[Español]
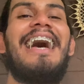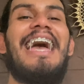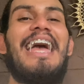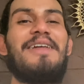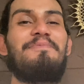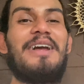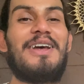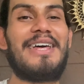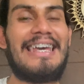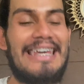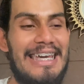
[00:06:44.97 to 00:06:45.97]
el pelo
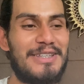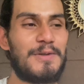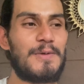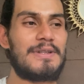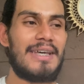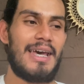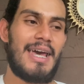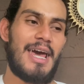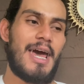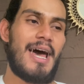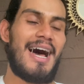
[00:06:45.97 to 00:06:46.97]
de Jesus.
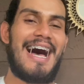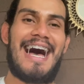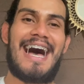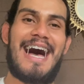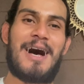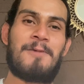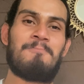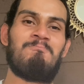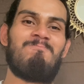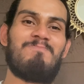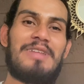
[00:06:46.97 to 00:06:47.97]

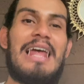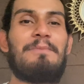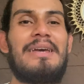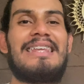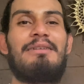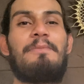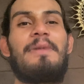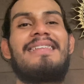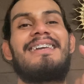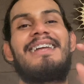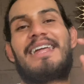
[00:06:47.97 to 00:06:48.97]

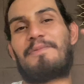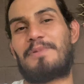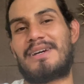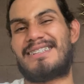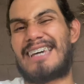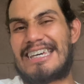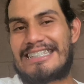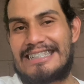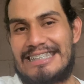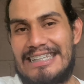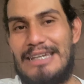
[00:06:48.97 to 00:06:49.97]
lamentablemente la respuesta es
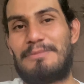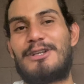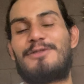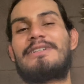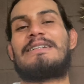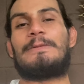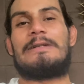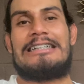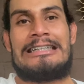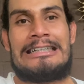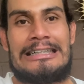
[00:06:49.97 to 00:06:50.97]
sí, me lo voy a
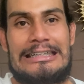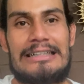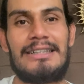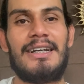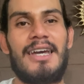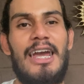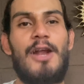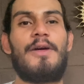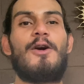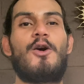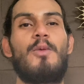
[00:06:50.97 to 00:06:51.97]
volar. Y lo
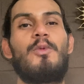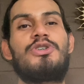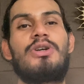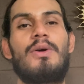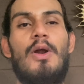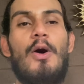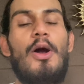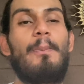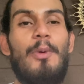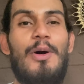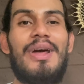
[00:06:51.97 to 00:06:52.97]
digo con mucho
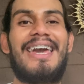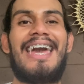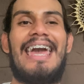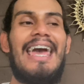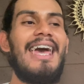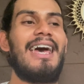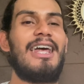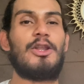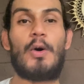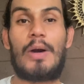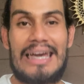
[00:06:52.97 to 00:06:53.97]
dolor porque
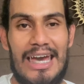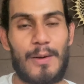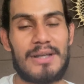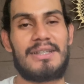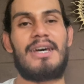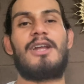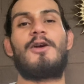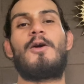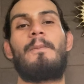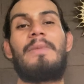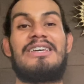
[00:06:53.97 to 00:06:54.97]
no quiero
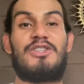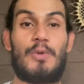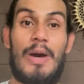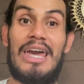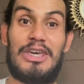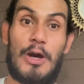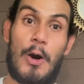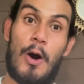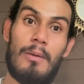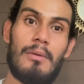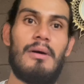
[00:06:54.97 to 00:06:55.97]
hacerlo. Mi
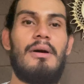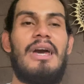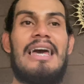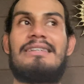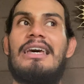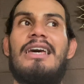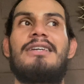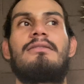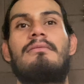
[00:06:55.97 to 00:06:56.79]
sueño, ese es